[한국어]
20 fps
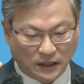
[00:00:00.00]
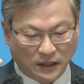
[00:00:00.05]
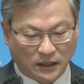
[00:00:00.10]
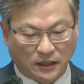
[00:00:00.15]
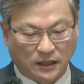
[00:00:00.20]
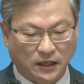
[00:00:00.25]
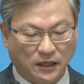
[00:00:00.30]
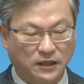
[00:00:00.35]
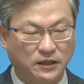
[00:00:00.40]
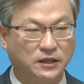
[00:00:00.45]

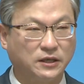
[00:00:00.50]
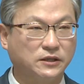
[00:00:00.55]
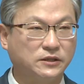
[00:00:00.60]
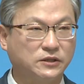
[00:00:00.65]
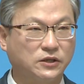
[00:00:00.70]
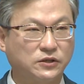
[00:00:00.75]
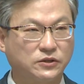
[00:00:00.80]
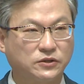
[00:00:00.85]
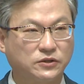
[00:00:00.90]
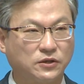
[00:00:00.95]
있게
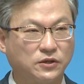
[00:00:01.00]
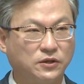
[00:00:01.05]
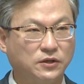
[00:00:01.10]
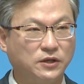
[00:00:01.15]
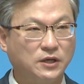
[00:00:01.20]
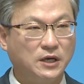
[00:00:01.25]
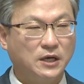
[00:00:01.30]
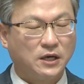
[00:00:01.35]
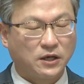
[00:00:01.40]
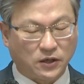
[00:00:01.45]
되어졌죠.
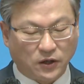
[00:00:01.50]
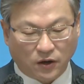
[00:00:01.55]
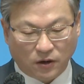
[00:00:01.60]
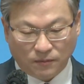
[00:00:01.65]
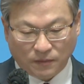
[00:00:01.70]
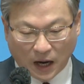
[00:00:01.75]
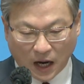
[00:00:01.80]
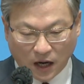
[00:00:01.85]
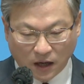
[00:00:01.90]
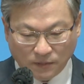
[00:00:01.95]
그리고
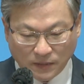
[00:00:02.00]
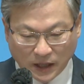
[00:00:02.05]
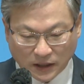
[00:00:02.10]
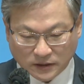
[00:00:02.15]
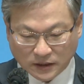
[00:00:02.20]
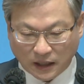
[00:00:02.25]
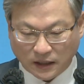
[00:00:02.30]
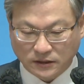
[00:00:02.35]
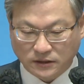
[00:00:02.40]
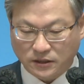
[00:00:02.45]
마음의
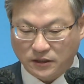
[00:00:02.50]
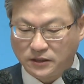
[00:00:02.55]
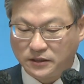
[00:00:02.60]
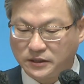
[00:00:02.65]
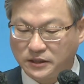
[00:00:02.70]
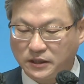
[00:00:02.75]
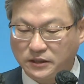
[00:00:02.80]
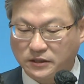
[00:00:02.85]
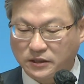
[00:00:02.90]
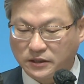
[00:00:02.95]
상처를
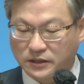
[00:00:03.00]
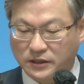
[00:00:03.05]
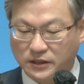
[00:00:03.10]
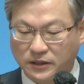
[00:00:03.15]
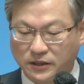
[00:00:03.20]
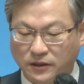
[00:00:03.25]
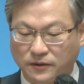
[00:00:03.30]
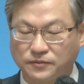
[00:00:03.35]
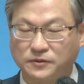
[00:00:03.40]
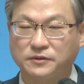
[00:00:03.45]
씻을
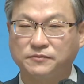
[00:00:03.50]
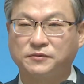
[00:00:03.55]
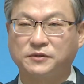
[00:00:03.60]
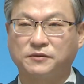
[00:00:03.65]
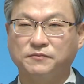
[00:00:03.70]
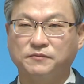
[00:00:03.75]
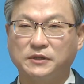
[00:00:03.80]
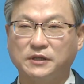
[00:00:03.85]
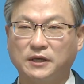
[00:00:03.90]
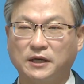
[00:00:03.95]
길이
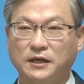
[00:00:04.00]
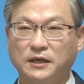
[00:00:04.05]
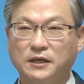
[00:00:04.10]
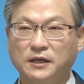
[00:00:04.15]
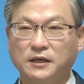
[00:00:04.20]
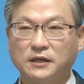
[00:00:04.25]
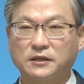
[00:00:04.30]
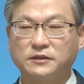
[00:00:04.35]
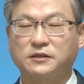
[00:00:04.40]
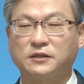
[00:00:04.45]
없었습니다.
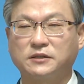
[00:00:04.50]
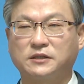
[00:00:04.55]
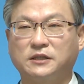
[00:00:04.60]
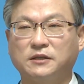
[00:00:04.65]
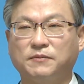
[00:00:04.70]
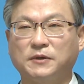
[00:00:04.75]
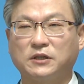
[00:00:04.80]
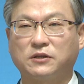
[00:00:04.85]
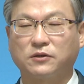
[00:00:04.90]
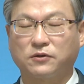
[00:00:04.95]
그래서
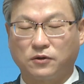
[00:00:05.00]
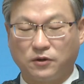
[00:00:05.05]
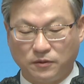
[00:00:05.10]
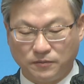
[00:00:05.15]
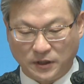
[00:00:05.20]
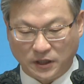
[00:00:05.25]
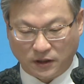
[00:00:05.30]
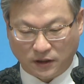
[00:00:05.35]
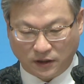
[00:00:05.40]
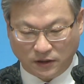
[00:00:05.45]
집에
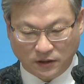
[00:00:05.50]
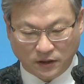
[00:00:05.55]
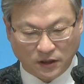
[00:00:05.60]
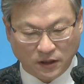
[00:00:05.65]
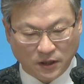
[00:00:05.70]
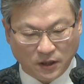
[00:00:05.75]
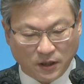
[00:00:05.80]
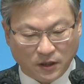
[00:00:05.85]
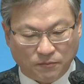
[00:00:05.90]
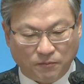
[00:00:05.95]
들어오면
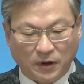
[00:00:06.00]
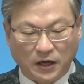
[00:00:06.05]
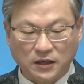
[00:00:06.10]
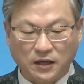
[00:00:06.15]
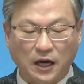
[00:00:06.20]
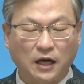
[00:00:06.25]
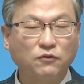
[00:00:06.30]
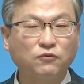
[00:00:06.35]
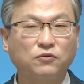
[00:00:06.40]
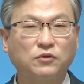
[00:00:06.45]
막
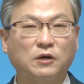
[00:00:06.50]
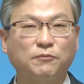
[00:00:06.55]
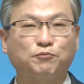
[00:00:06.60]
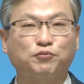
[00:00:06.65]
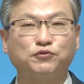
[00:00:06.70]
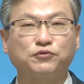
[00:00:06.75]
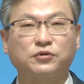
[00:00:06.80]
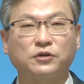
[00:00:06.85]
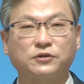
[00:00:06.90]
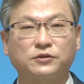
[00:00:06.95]
가구가
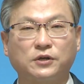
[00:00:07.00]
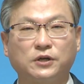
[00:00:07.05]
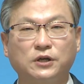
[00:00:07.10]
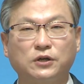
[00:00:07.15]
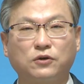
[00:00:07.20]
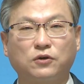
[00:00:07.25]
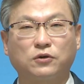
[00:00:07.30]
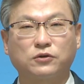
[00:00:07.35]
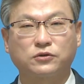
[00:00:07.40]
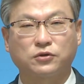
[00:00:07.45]
부서져
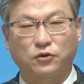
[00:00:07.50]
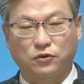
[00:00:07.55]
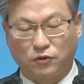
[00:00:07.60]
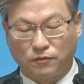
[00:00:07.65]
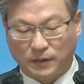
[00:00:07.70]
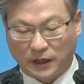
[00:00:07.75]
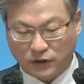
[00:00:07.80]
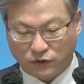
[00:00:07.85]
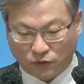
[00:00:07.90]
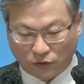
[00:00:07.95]
있고 서로
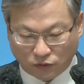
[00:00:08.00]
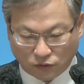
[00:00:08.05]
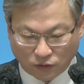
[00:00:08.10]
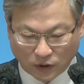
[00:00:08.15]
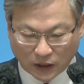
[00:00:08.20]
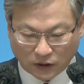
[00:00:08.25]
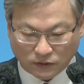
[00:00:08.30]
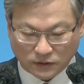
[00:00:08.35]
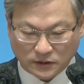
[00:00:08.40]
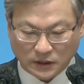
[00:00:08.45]
막
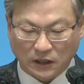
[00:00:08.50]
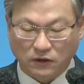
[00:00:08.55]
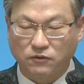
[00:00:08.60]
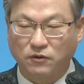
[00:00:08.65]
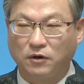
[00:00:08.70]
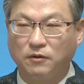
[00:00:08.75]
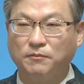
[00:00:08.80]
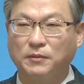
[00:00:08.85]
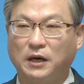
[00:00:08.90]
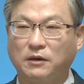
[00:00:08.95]
욕을 하고
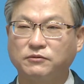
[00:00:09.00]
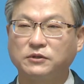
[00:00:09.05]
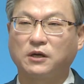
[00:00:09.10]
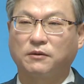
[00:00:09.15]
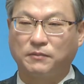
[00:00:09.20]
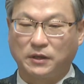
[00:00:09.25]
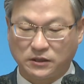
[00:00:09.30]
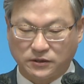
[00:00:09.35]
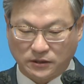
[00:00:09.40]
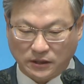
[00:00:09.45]
싸우고 엄마 아버지가
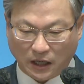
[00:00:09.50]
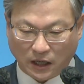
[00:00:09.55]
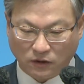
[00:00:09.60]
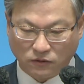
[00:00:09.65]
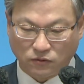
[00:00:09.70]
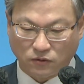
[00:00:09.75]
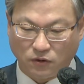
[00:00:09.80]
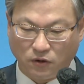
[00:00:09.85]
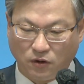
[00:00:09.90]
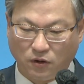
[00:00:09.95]
막
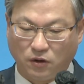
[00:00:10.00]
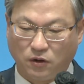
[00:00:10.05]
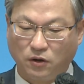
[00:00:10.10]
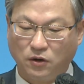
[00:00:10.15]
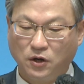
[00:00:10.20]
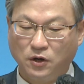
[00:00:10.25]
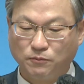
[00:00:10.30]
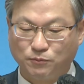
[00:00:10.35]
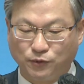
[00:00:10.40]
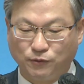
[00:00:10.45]

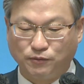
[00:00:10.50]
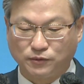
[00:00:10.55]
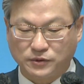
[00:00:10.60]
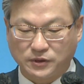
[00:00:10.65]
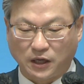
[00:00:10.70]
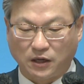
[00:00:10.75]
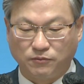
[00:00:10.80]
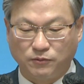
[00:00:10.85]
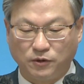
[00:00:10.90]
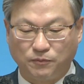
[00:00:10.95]
싸우고 부부
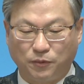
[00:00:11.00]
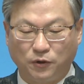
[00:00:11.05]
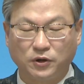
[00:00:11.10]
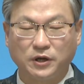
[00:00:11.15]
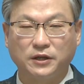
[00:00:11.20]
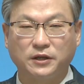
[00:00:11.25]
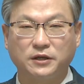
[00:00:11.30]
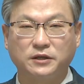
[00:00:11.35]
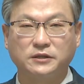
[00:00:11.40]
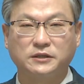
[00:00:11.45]
싸움을
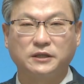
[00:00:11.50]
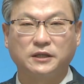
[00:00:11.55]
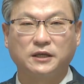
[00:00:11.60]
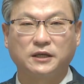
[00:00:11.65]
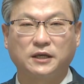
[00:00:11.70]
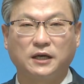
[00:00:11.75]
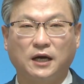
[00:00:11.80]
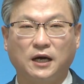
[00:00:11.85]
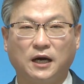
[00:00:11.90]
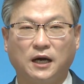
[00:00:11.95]
보게
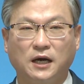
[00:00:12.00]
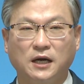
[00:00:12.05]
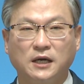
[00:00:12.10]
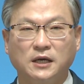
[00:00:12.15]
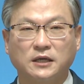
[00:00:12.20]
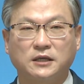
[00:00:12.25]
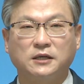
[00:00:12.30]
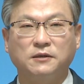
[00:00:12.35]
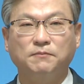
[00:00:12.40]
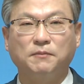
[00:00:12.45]
되어지니까
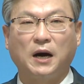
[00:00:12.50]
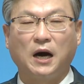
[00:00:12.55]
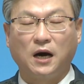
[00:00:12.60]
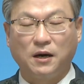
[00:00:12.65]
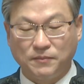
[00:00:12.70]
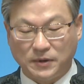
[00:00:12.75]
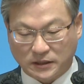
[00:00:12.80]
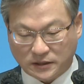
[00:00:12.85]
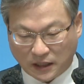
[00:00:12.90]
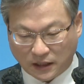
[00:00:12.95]
그
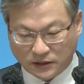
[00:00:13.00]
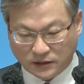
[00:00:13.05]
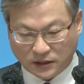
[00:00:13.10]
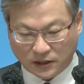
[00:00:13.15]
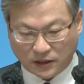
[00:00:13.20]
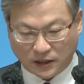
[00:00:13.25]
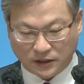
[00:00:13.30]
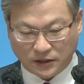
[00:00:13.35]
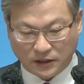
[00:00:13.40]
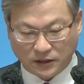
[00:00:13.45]
마음의
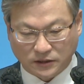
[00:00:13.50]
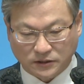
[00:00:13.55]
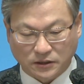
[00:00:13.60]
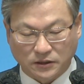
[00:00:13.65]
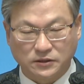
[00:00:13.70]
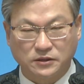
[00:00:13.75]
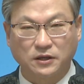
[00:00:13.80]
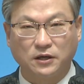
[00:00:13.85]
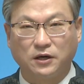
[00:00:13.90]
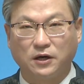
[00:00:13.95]
상처가
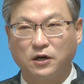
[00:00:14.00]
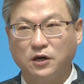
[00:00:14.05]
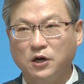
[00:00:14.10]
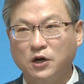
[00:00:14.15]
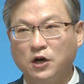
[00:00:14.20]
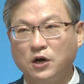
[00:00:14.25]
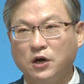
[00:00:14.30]
되어져서